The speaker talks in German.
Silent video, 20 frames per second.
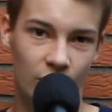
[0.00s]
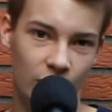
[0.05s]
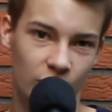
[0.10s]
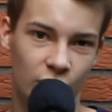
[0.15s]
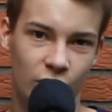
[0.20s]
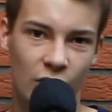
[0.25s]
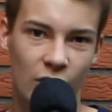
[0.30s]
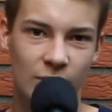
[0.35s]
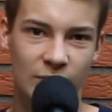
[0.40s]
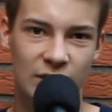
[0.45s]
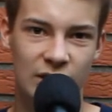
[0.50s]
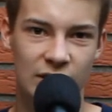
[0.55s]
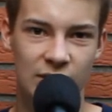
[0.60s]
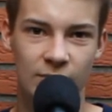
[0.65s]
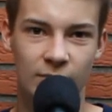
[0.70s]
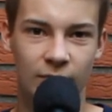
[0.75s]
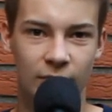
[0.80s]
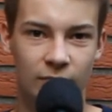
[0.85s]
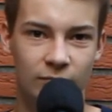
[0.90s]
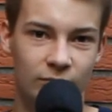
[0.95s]
Und kommt es
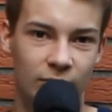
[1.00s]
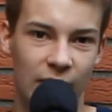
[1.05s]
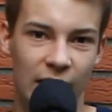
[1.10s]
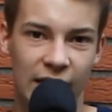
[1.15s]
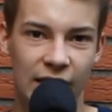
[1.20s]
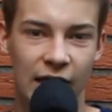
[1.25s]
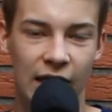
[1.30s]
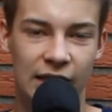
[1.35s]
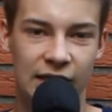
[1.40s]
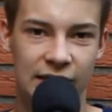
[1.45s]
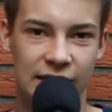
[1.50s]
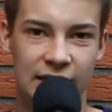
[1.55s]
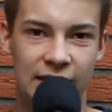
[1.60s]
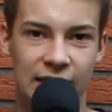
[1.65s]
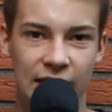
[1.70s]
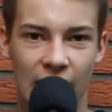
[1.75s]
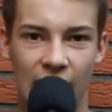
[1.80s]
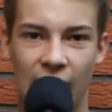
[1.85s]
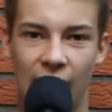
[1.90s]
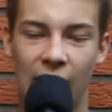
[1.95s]
meiner Ansicht
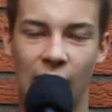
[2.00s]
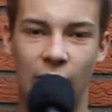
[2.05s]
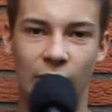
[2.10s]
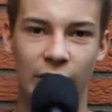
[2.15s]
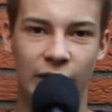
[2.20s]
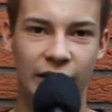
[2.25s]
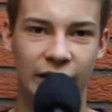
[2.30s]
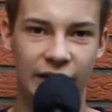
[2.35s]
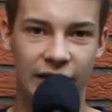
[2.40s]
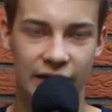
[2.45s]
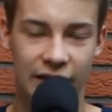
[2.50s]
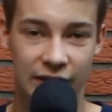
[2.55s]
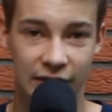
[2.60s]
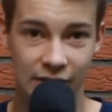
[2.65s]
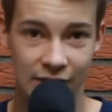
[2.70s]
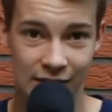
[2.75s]
nach auch nicht.